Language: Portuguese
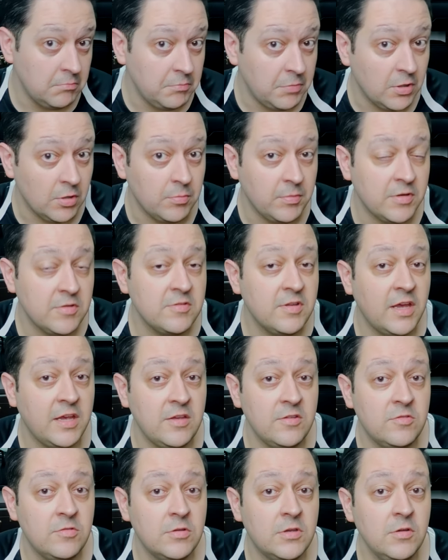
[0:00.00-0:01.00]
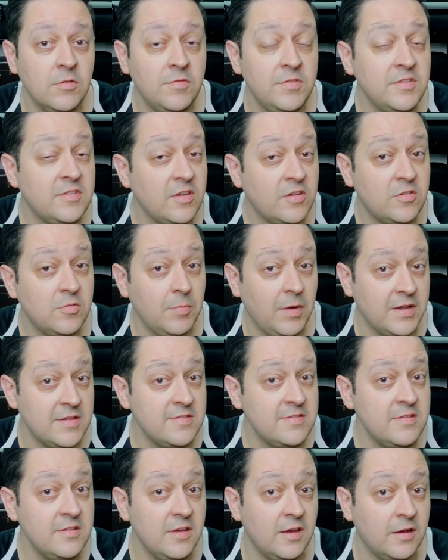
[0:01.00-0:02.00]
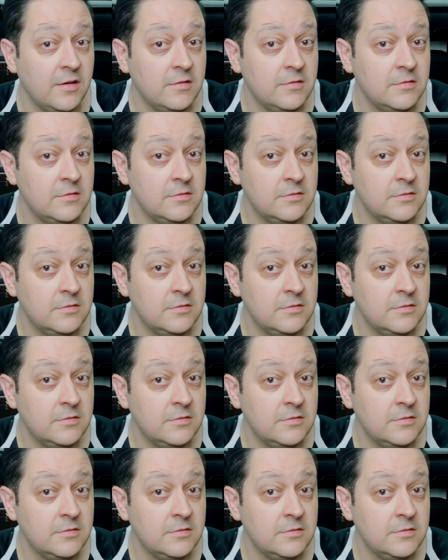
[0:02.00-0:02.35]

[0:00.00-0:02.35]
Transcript: Pelo menos é isso que o Vicente Bá dizia.